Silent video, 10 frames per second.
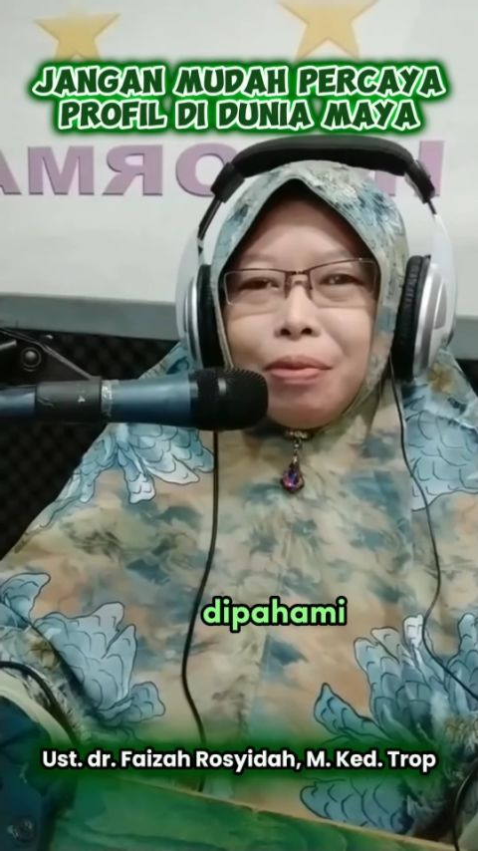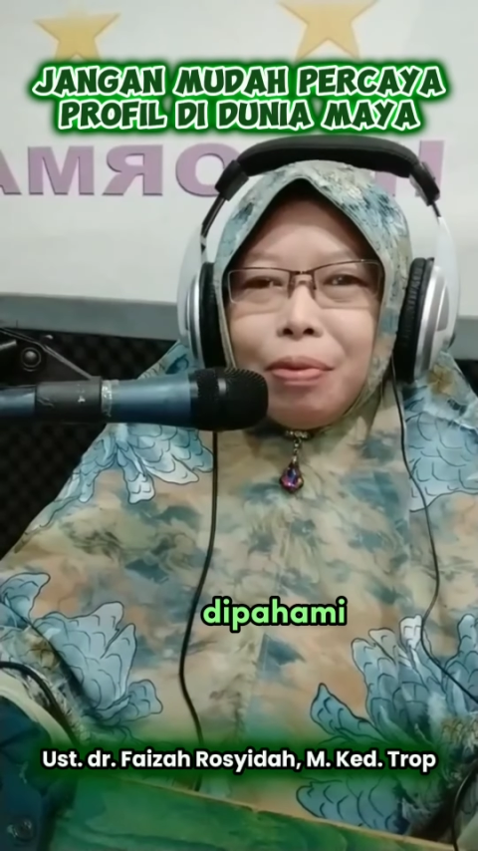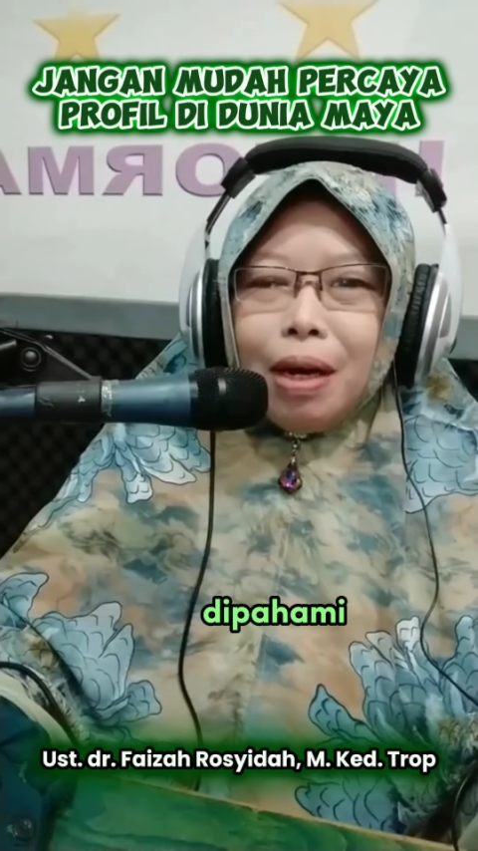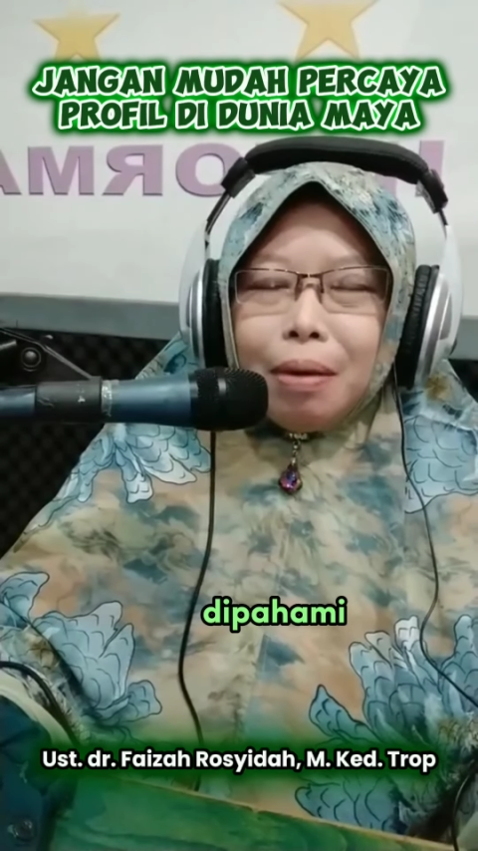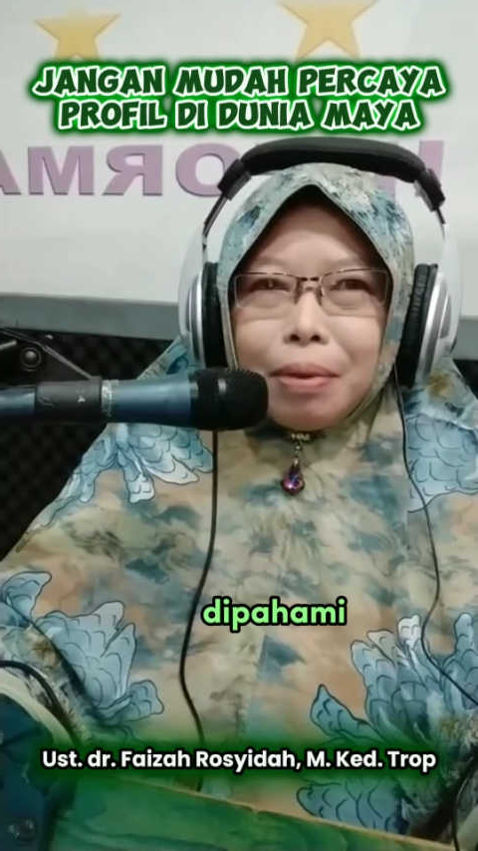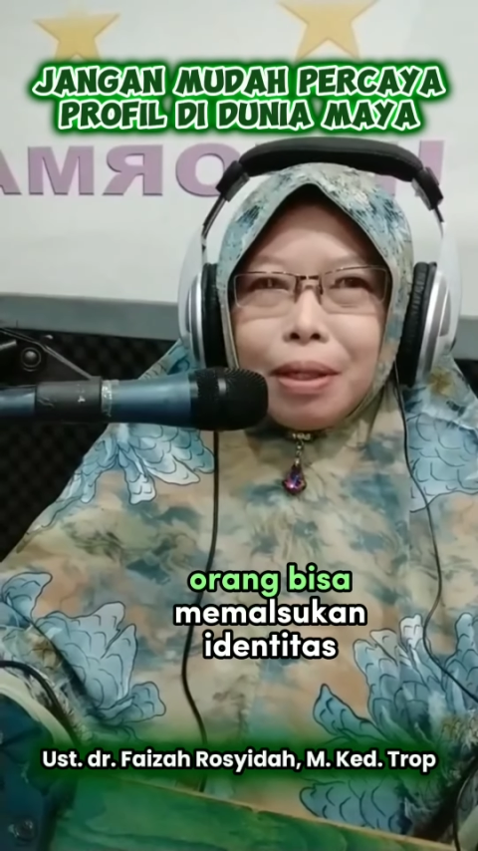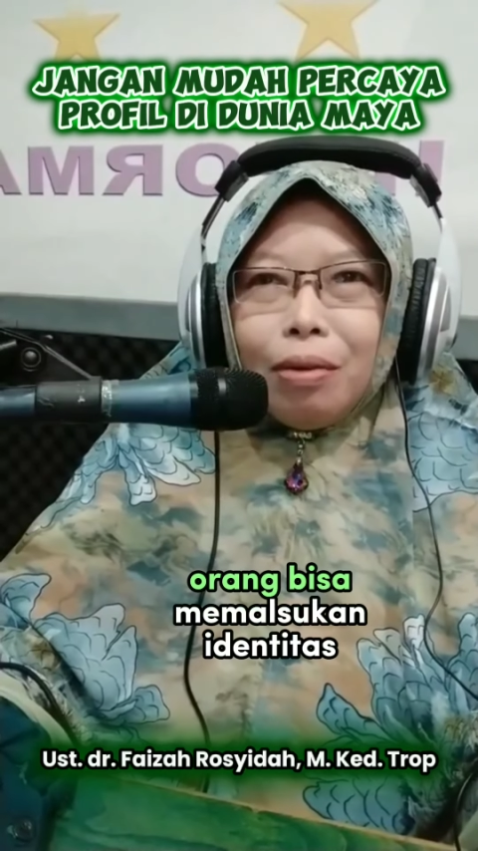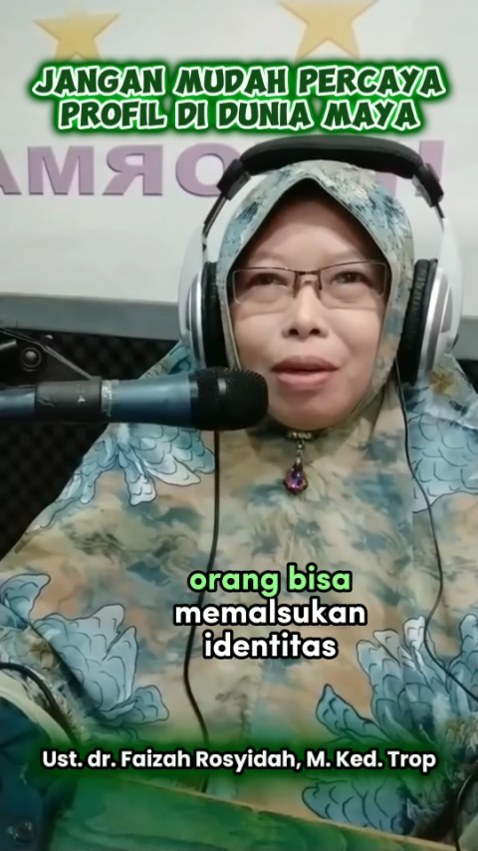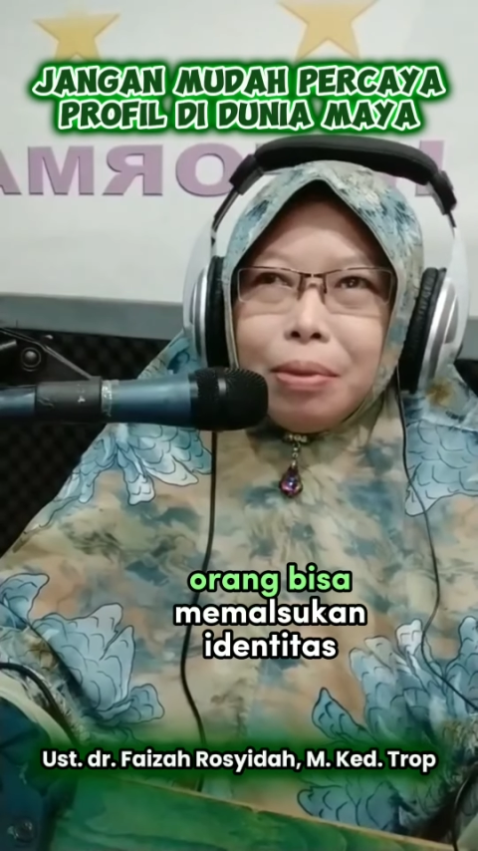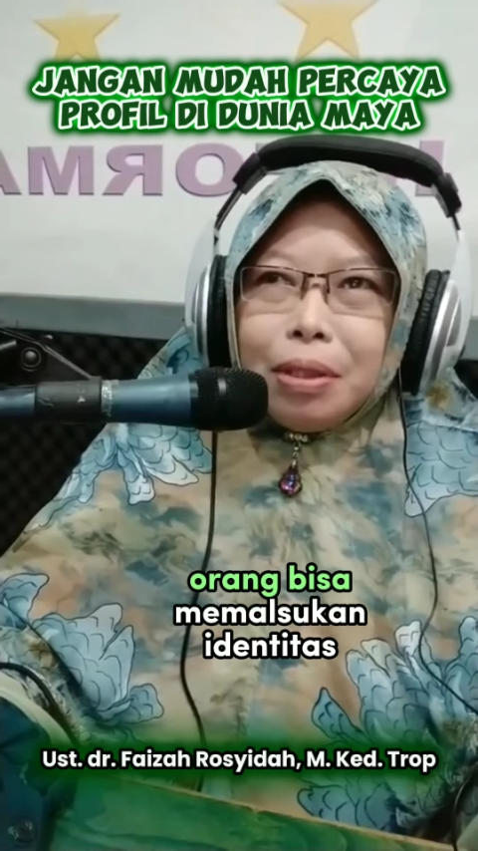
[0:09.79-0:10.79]
difahami.
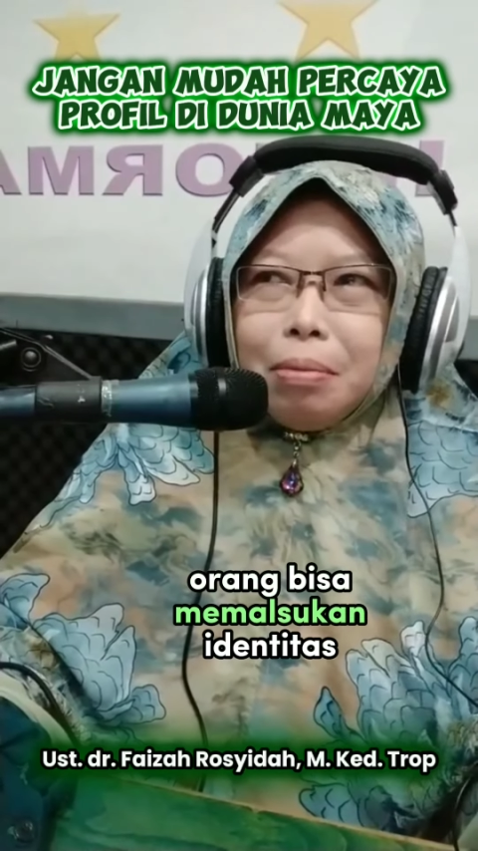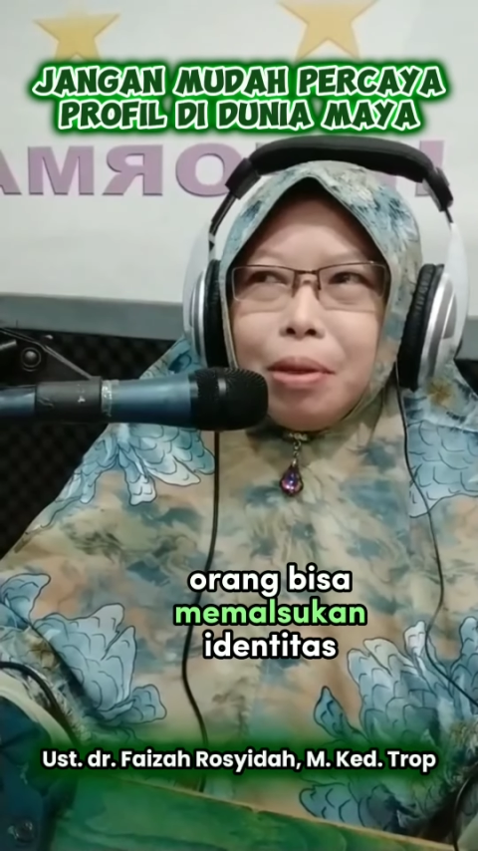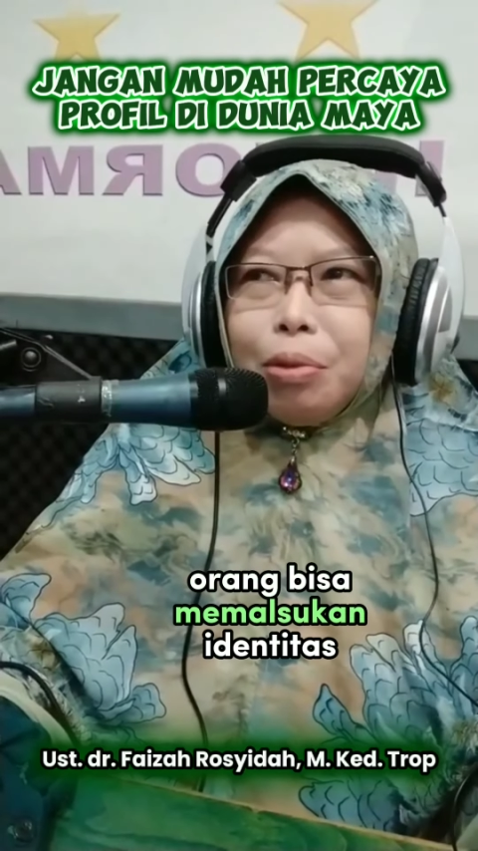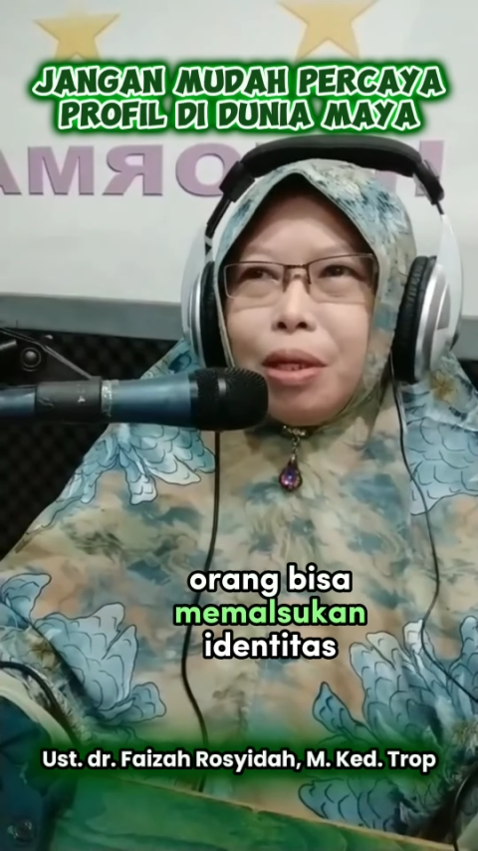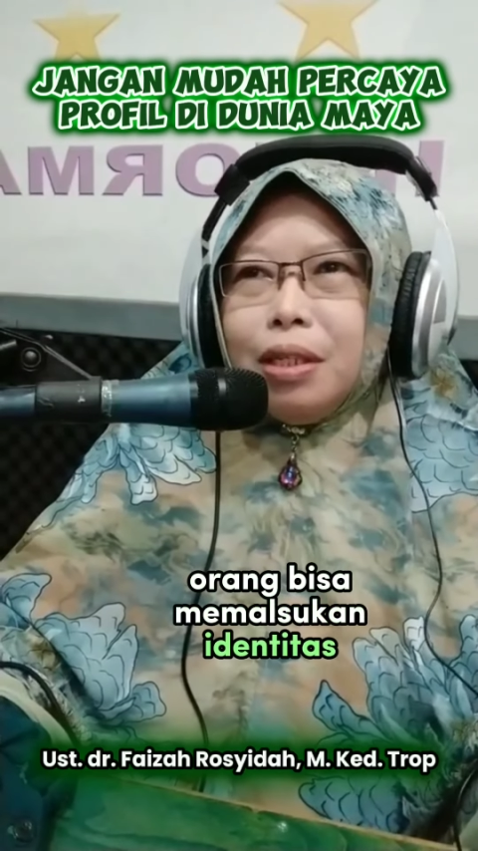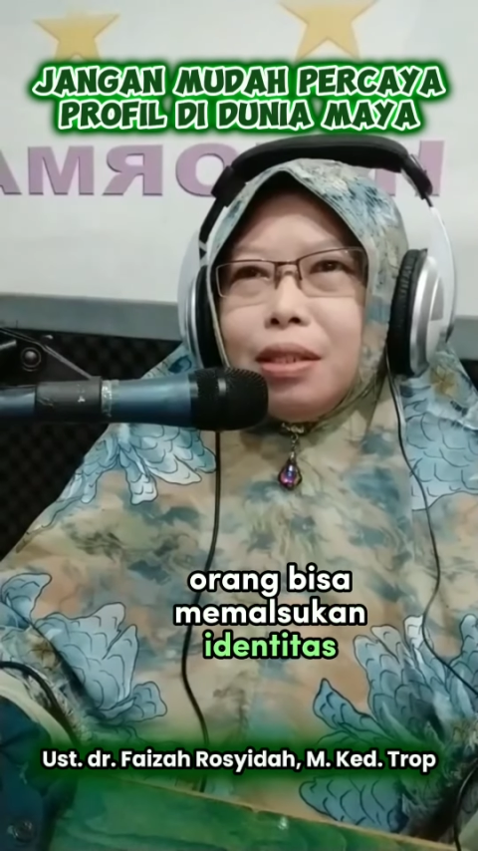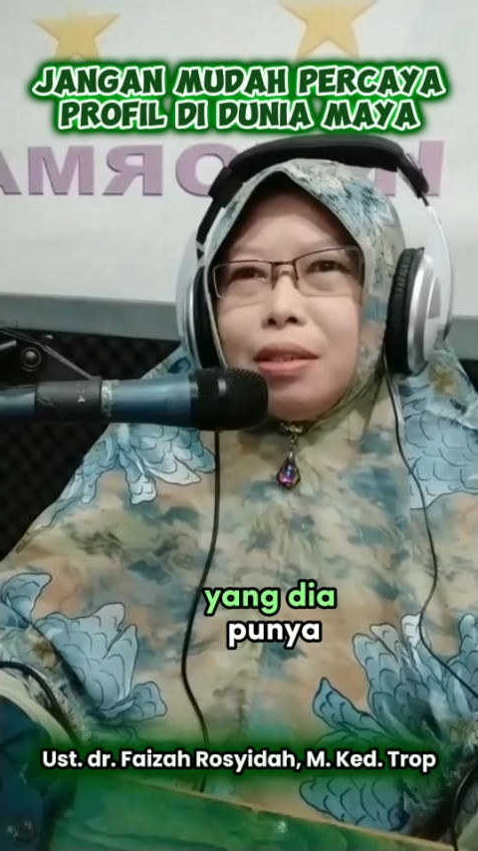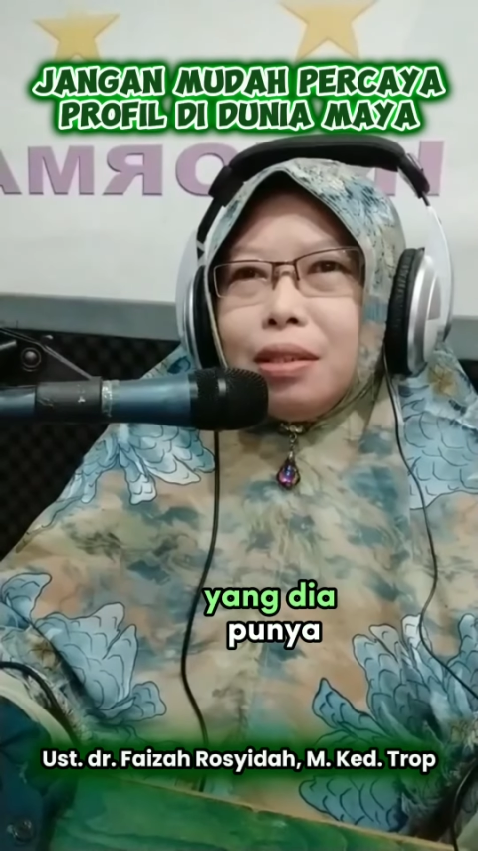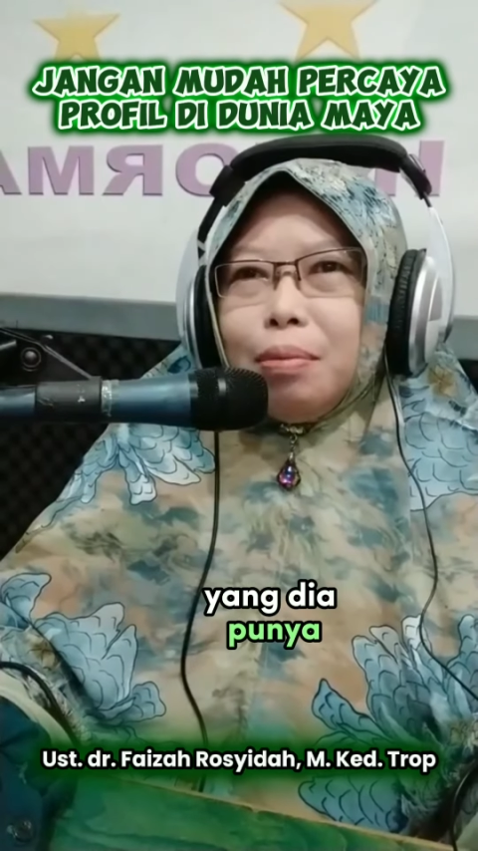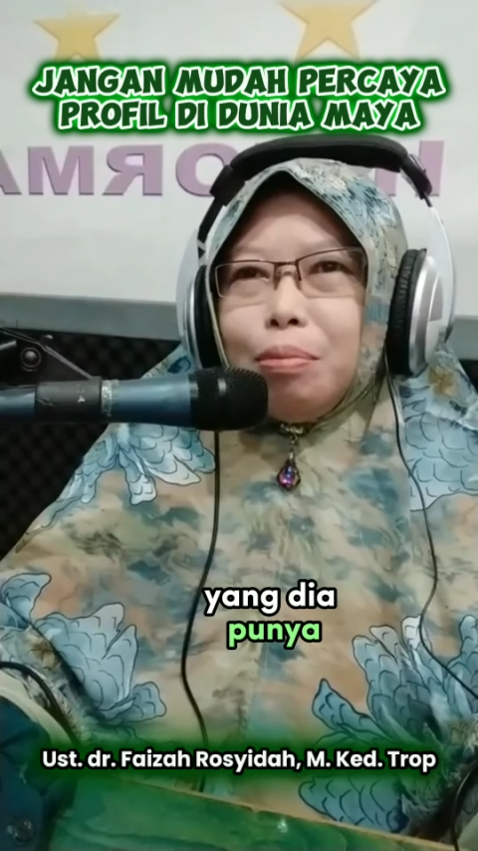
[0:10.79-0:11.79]
Orang bisa memalsukan
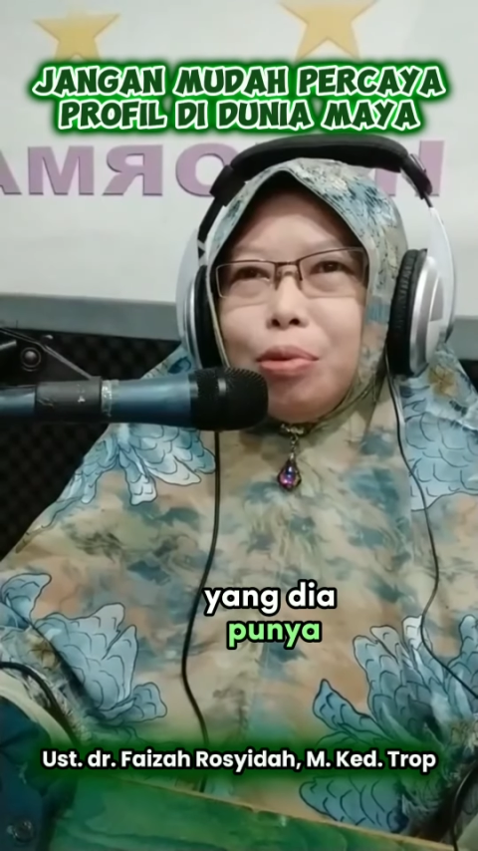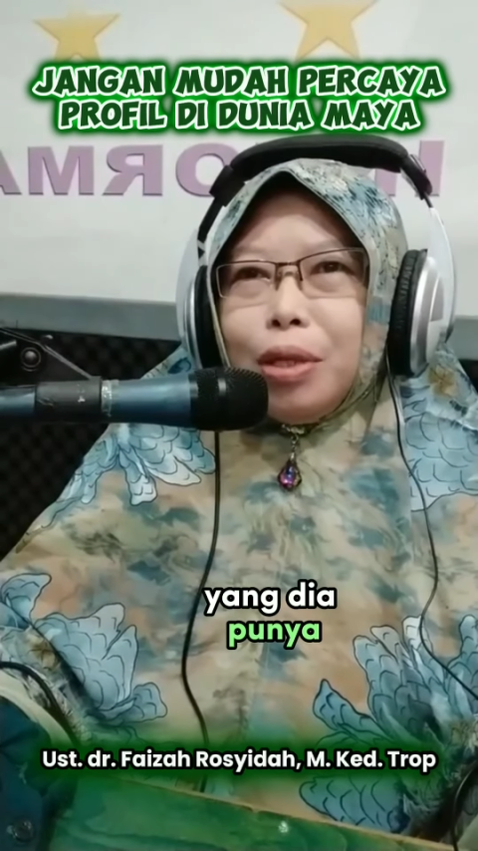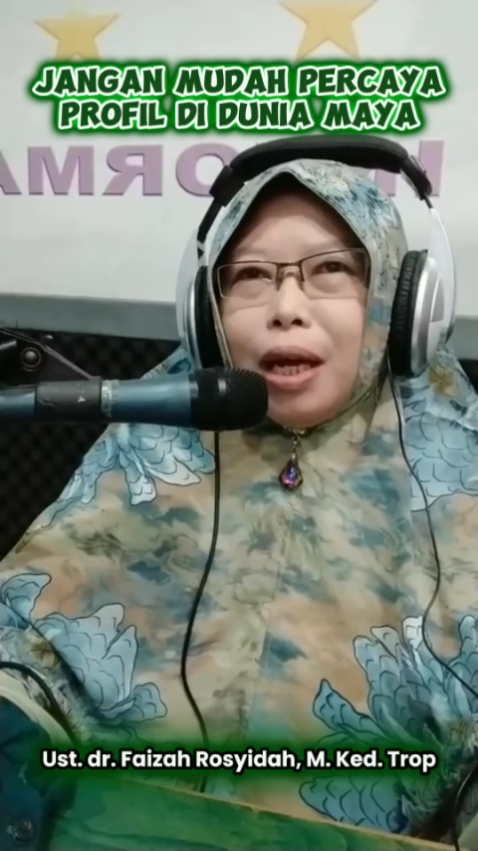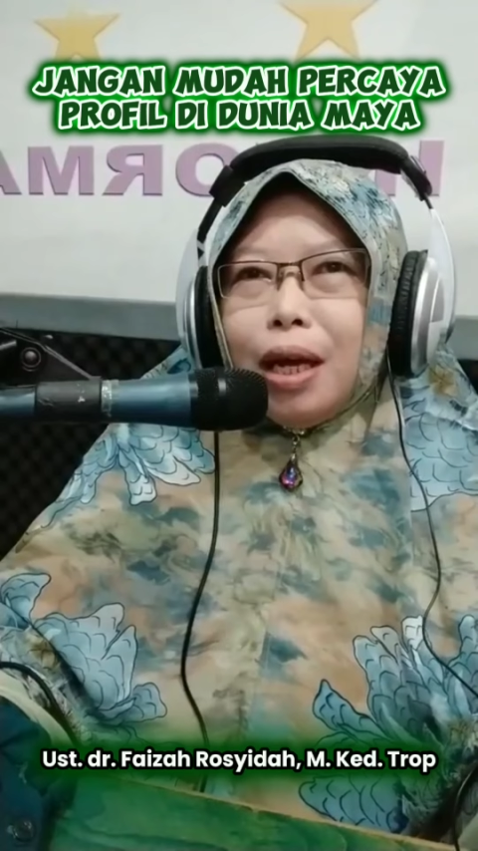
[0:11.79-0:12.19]
identitas yang dia punya.